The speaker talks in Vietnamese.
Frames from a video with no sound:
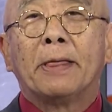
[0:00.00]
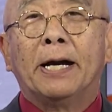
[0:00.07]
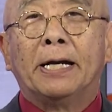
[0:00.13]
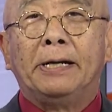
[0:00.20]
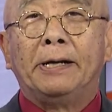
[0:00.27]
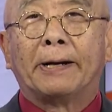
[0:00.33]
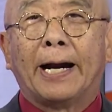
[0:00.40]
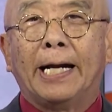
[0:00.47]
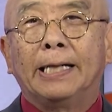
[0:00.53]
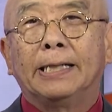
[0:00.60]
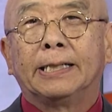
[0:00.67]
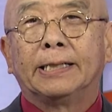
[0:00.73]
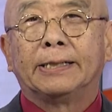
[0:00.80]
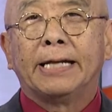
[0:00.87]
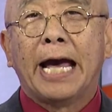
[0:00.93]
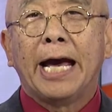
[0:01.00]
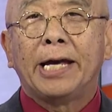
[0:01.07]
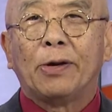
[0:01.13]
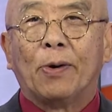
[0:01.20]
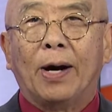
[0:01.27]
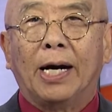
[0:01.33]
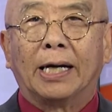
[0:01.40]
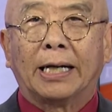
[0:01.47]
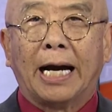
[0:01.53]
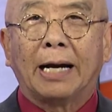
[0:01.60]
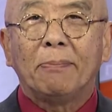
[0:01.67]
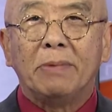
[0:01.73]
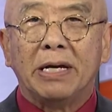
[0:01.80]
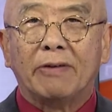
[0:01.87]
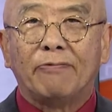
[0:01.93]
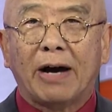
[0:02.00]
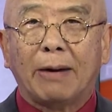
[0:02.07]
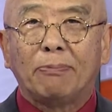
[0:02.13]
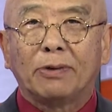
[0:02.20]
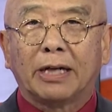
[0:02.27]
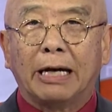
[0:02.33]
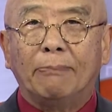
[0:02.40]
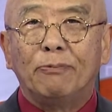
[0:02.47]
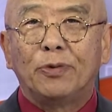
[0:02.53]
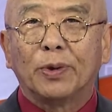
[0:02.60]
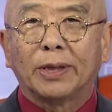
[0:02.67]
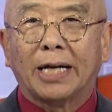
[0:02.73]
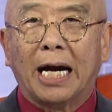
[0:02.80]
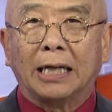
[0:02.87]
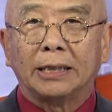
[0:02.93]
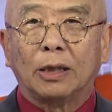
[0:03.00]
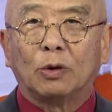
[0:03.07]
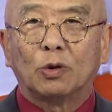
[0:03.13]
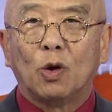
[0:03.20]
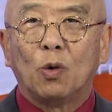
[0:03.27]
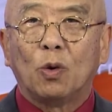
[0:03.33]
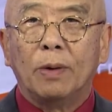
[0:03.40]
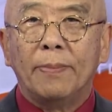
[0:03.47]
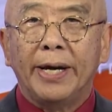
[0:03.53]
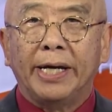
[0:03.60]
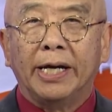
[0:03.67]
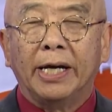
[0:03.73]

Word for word: Iran đe dọa các biện pháp cấm xuất cảng dầu thô của Mỹ